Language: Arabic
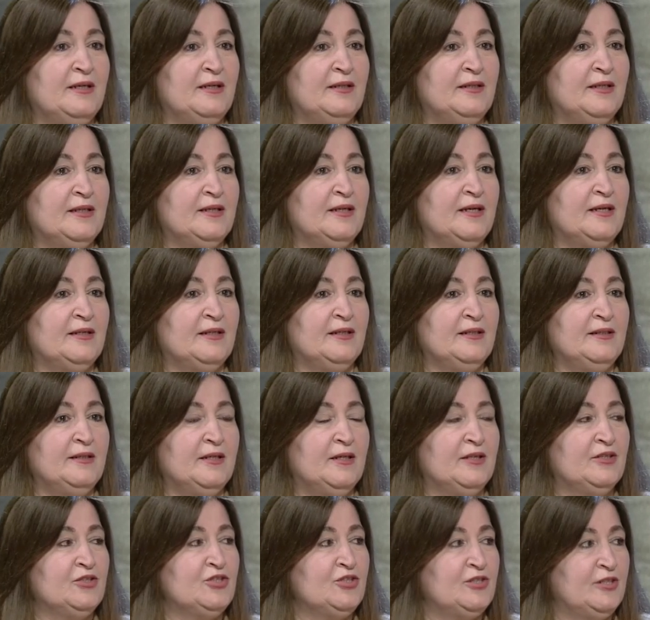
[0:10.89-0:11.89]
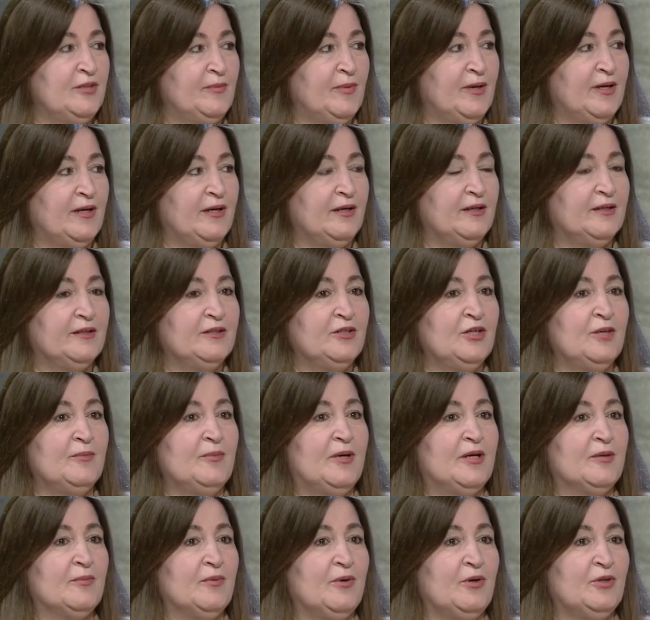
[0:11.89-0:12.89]
احنا كان عندنا اجتماع
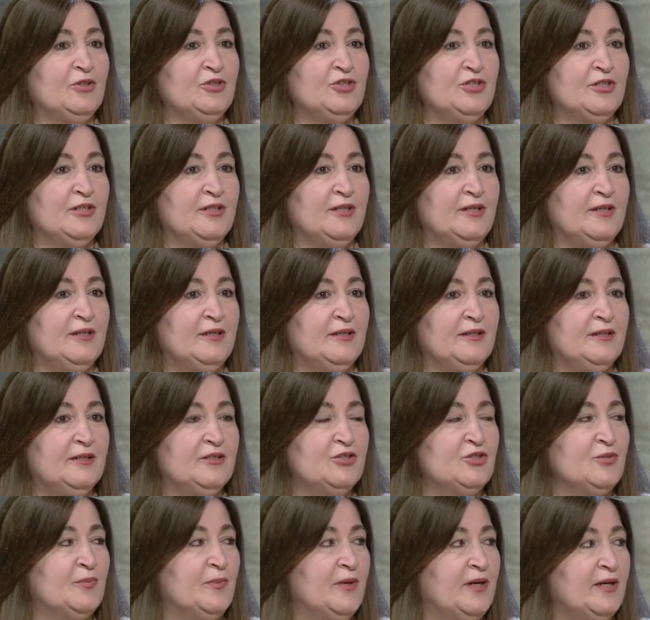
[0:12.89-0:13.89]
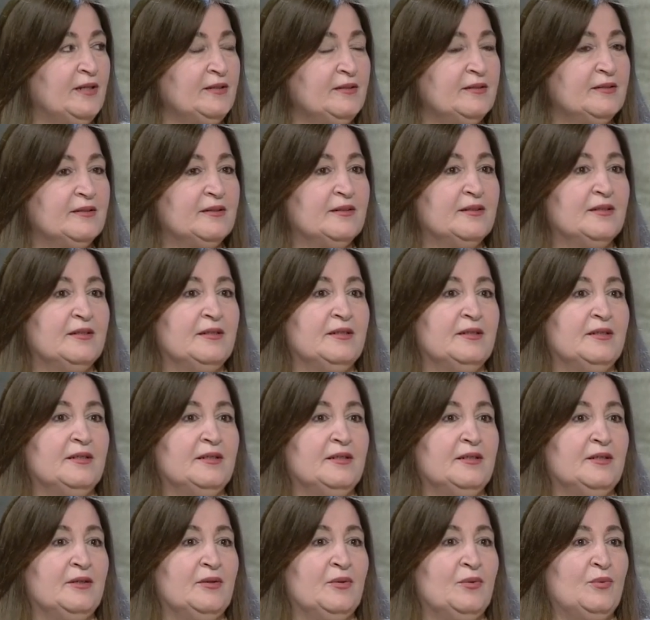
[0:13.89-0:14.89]
يوم 24 شباط
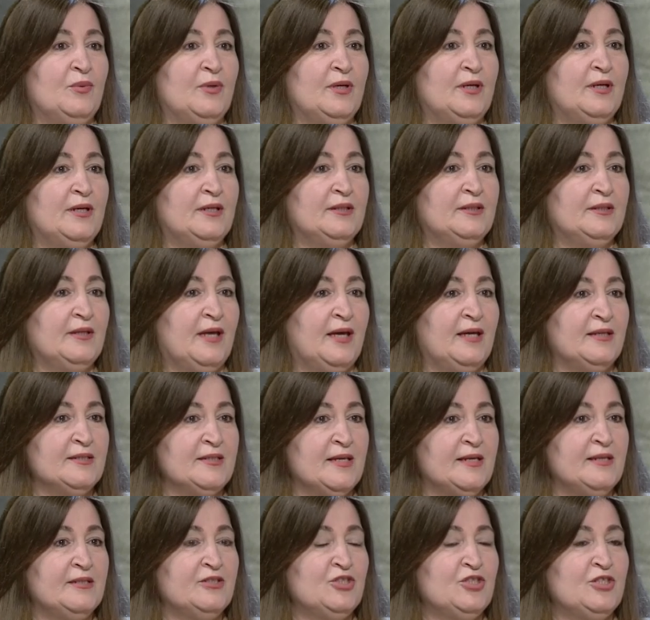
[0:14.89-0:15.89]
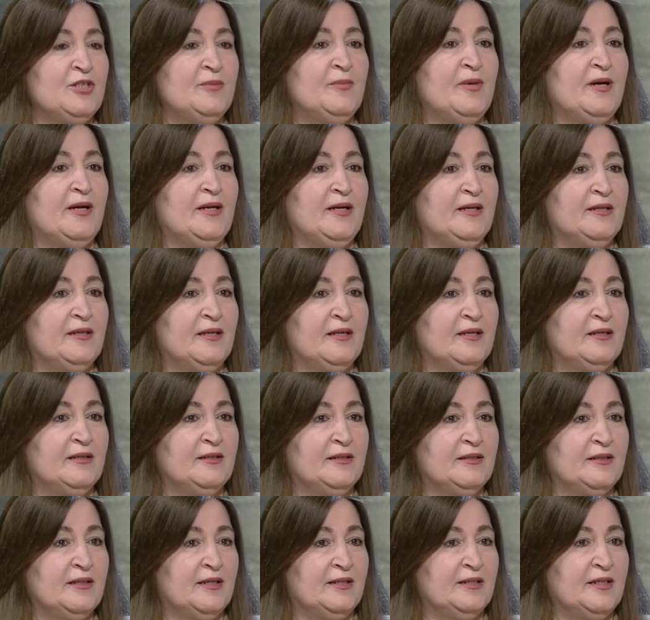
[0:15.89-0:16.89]
وحصل اجتماعين
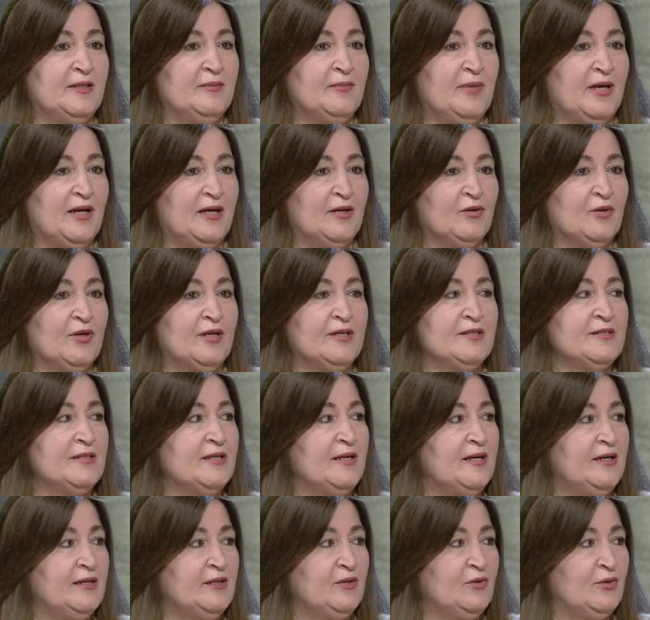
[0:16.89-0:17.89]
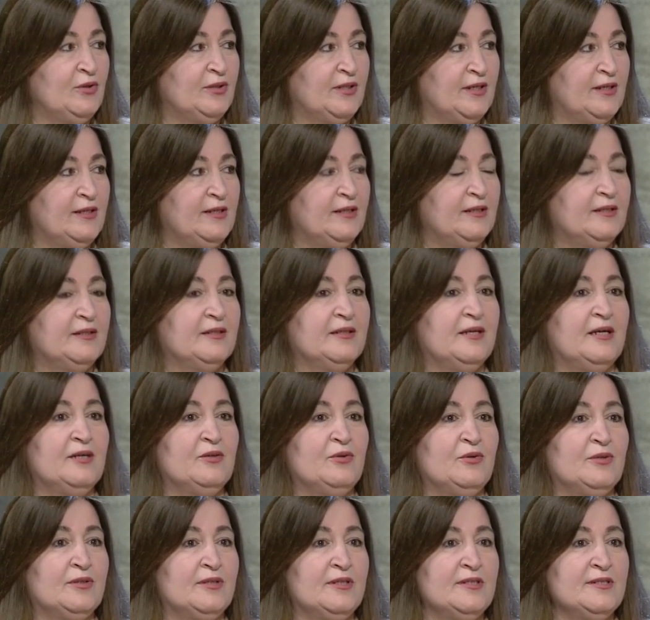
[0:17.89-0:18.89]
يعني مع رؤساء الكتل
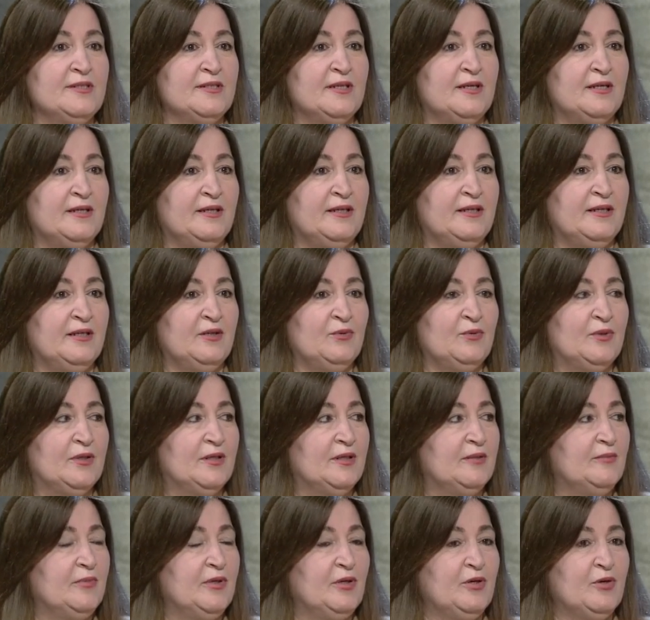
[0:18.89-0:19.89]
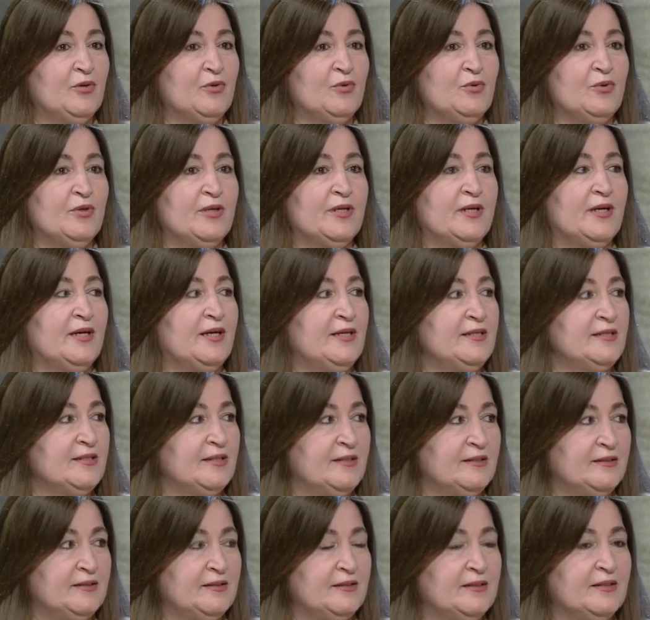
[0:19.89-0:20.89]
الكردستانية وبحضور
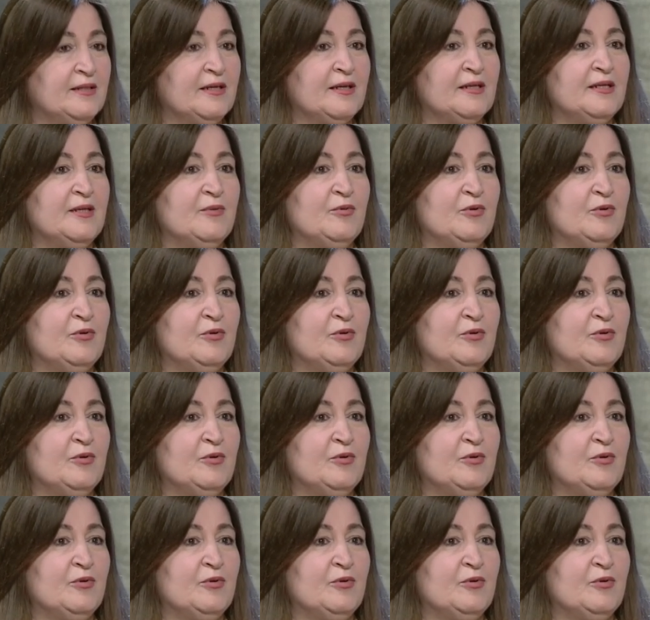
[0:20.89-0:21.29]
رئاسة إقليم